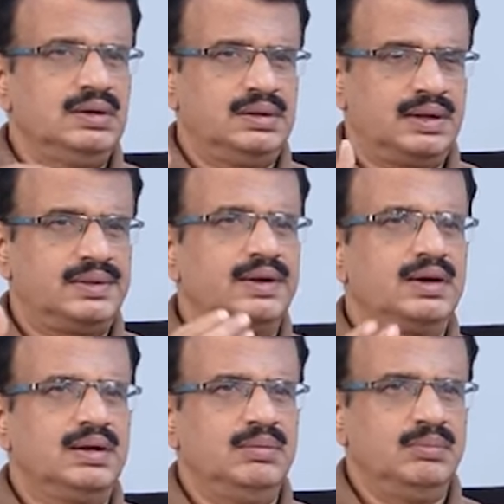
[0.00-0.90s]
ఎథిక్స్
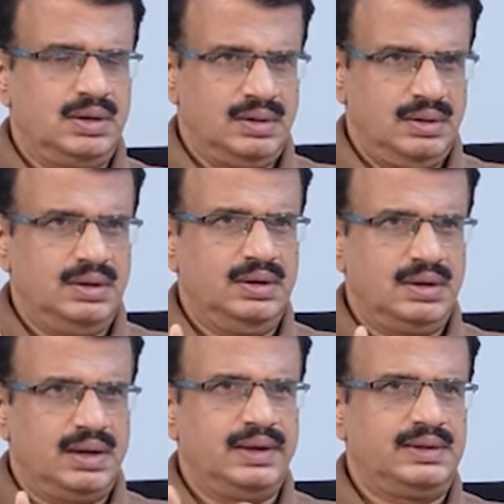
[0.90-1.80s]
అంటే మన
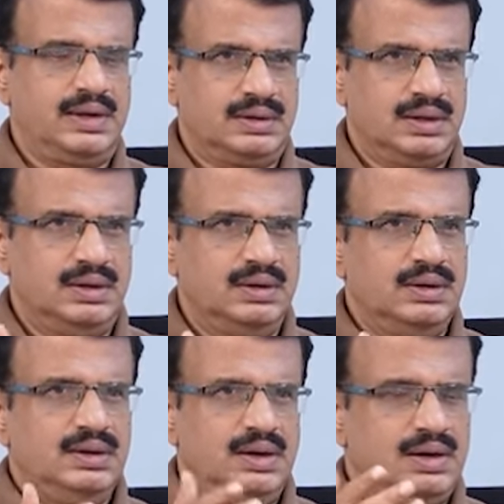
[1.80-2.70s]
నైతికత
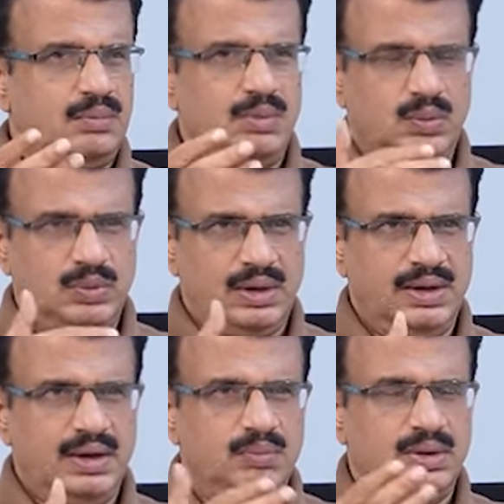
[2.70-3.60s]
అంటే
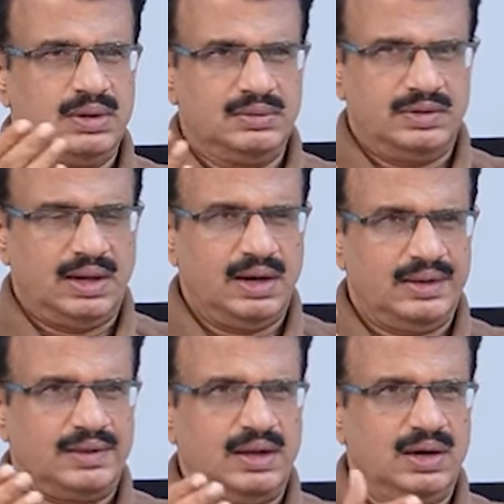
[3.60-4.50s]
మామూలుగానే మనం
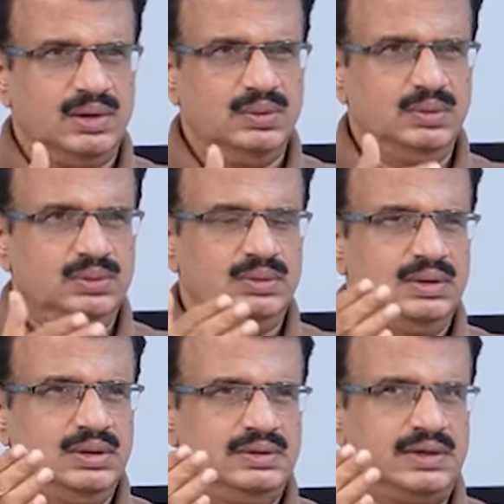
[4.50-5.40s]
చాలాసార్లు
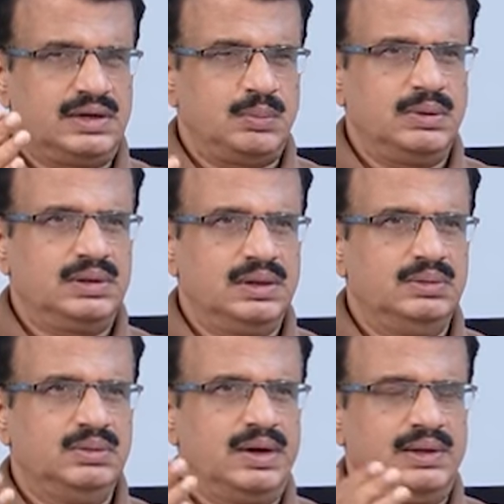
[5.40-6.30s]
చట్టబద్ధం
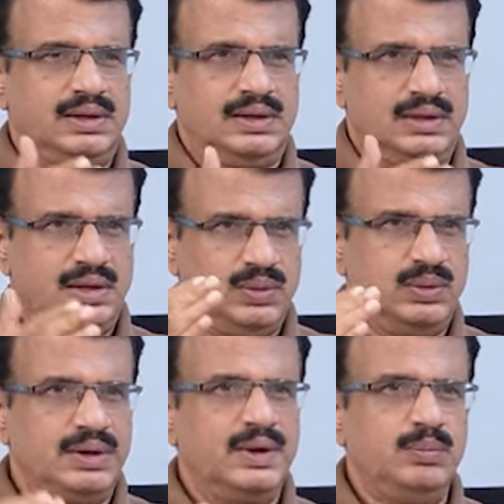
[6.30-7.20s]
నైతికత ఈ
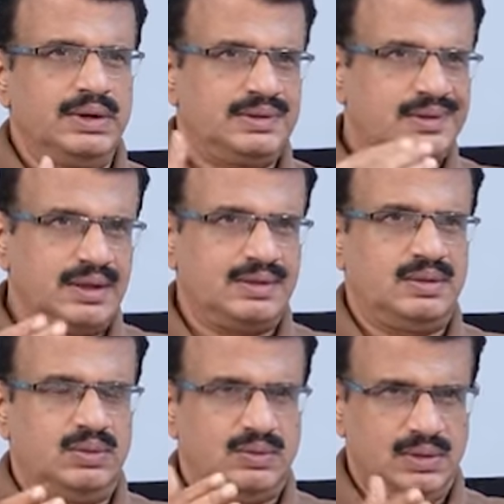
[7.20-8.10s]
రెండింటిని మిక్స్
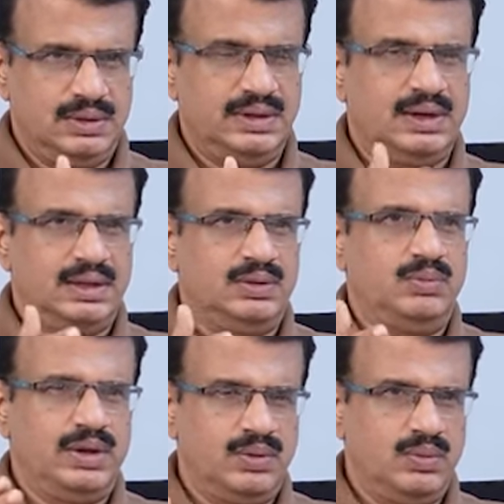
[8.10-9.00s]
చేస్తుంటాం నిజానికి ఇది
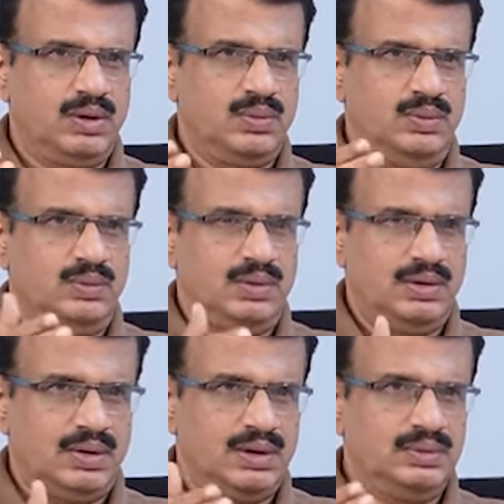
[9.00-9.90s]
వేరు వేరు
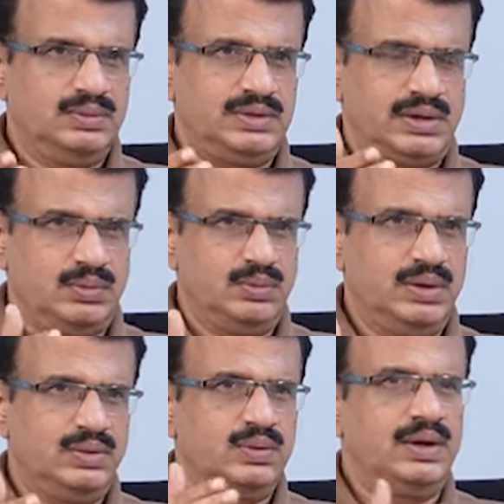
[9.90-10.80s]
వ్యవహారాలు చట్టం
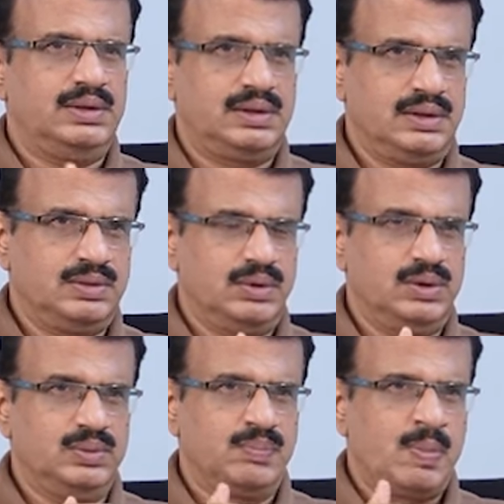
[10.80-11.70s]
వేరు నైతికత
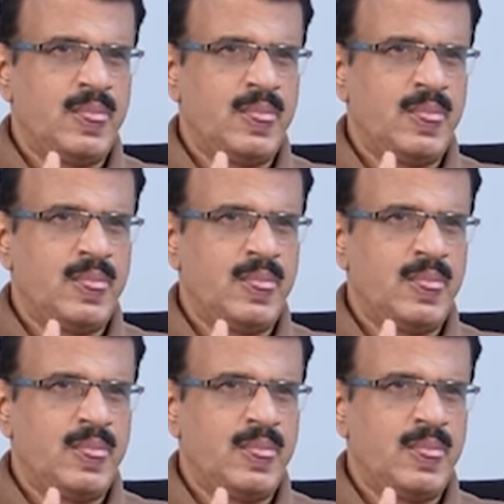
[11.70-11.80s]
వేరు